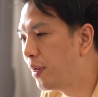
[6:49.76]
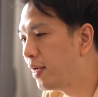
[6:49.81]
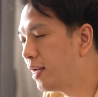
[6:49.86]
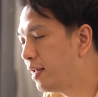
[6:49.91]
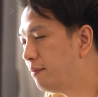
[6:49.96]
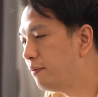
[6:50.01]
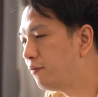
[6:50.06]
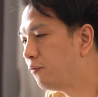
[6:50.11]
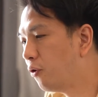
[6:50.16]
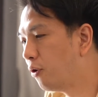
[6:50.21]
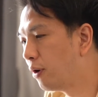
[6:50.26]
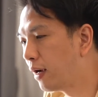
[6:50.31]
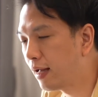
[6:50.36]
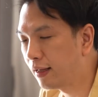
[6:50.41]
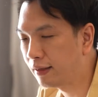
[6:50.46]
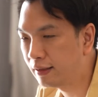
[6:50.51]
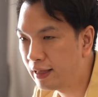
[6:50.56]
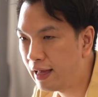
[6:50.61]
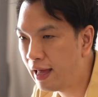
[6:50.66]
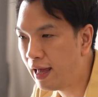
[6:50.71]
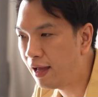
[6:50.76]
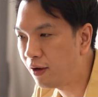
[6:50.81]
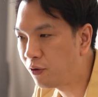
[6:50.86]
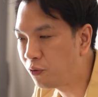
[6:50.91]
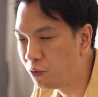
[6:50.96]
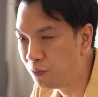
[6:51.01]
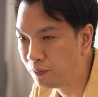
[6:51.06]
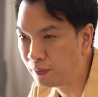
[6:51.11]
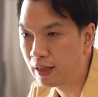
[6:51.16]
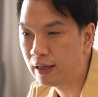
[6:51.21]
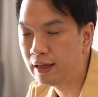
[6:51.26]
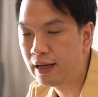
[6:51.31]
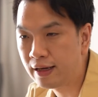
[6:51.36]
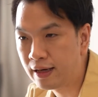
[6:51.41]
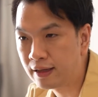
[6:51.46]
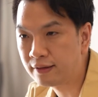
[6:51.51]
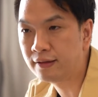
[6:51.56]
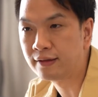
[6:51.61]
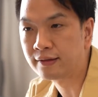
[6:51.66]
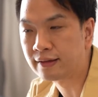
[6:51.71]
ไม่ได้โฟกัสแค่กลุ่มนักเรียน
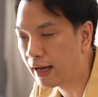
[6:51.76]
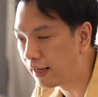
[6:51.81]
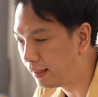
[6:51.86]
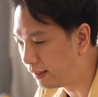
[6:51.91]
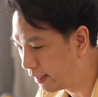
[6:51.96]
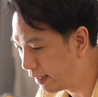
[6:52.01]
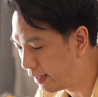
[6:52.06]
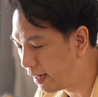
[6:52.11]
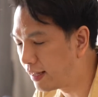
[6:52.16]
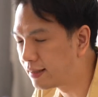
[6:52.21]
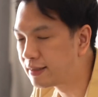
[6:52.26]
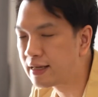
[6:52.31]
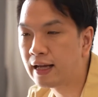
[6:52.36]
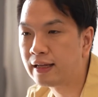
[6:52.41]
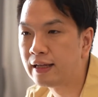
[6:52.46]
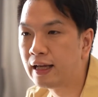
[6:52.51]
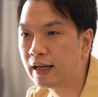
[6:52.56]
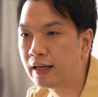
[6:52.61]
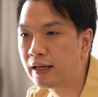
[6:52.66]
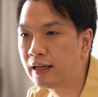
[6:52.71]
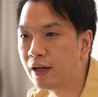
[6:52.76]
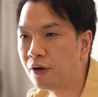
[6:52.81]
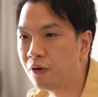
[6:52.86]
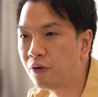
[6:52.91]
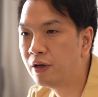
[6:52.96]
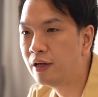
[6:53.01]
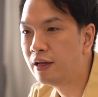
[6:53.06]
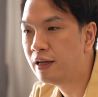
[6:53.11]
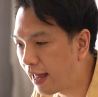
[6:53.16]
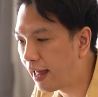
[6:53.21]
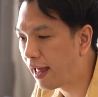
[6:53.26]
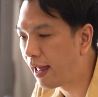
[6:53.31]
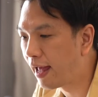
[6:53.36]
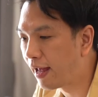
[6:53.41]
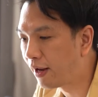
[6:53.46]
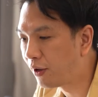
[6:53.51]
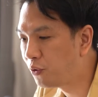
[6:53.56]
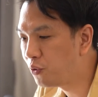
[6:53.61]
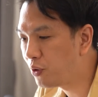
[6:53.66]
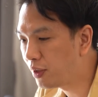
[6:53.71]
นักศึกษา หรือคณาจารย์อย่างเดียว แต่
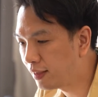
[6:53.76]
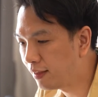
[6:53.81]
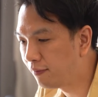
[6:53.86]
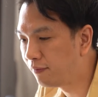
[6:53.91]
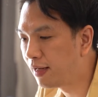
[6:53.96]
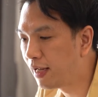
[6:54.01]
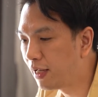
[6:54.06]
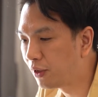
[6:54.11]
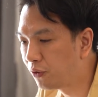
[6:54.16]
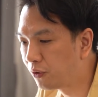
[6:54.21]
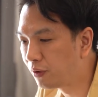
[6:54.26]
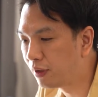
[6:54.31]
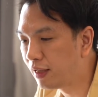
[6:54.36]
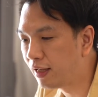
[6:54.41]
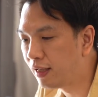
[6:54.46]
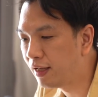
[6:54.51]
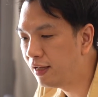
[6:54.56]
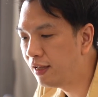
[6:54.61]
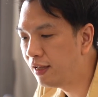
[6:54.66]
ด้วยทำเลตรงนี้